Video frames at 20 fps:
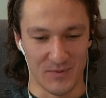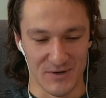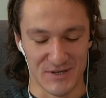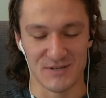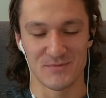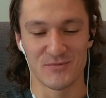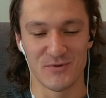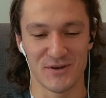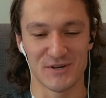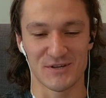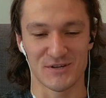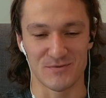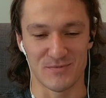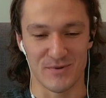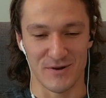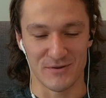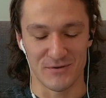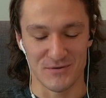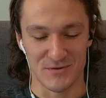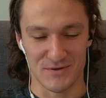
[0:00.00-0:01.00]
почему решил
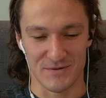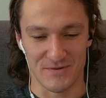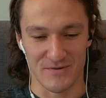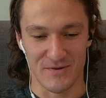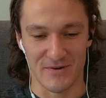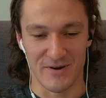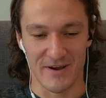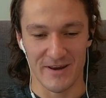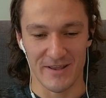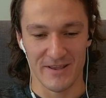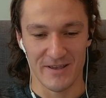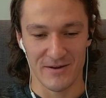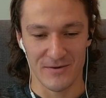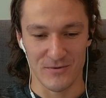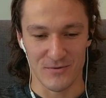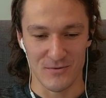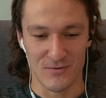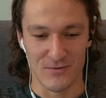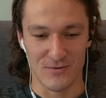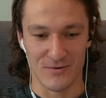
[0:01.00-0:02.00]
продолжить свою
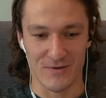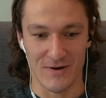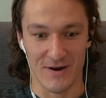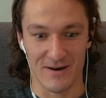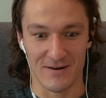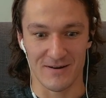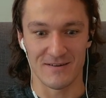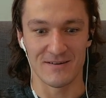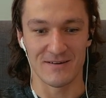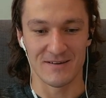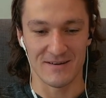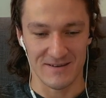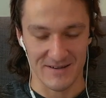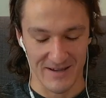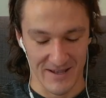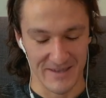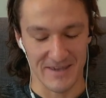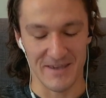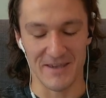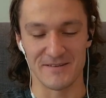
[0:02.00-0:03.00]
карьеру как э,
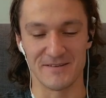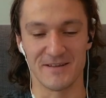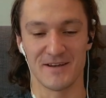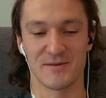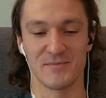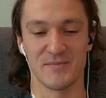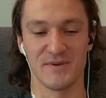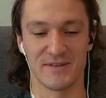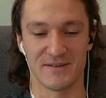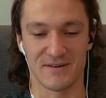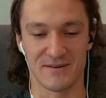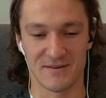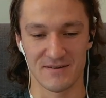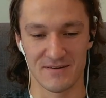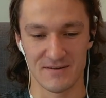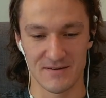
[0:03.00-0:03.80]
хоккейный арбитр?